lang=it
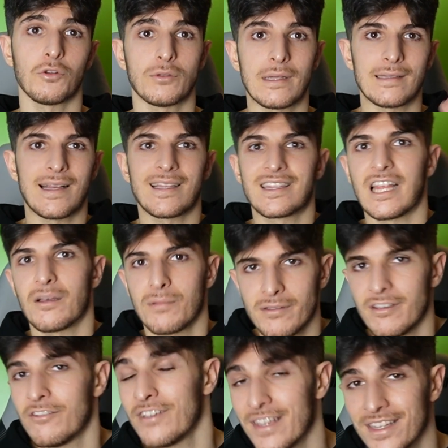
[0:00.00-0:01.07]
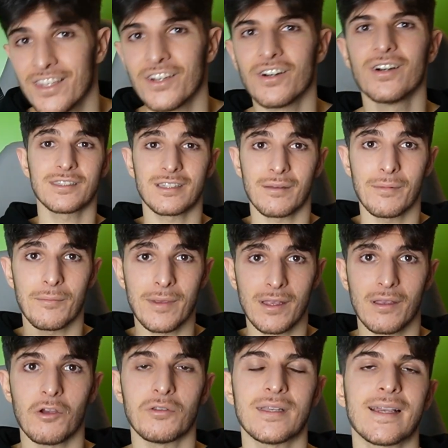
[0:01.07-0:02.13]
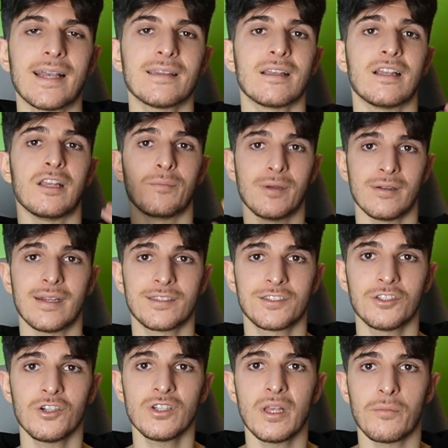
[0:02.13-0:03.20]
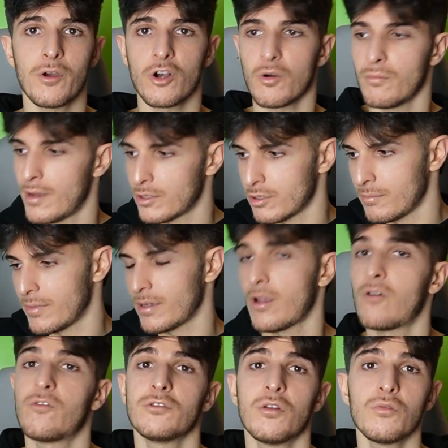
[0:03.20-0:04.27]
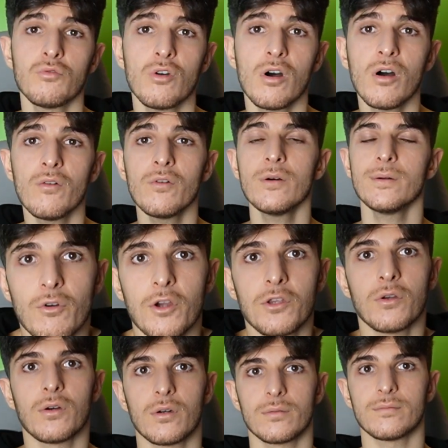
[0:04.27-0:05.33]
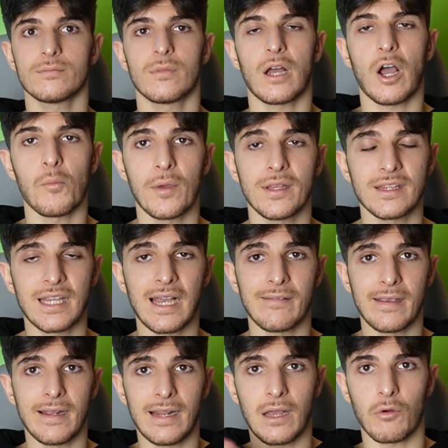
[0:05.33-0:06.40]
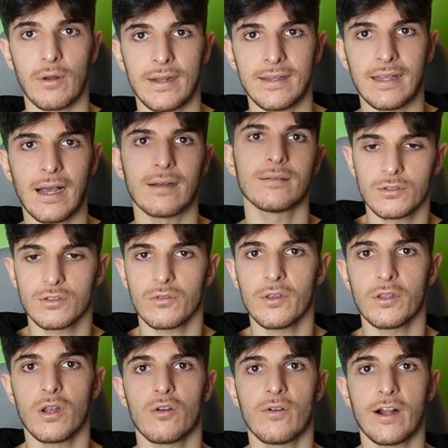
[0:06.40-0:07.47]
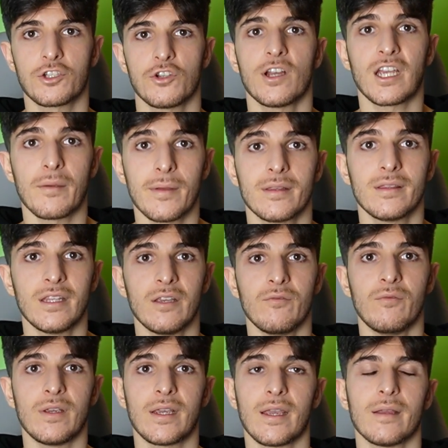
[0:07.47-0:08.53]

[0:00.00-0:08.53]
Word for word: non adatta per i video questa per me è una grande liberazione poi ho comprato il microfono nuovo voglio aumentare la qualità. Questo video lo faccio anche per dirvi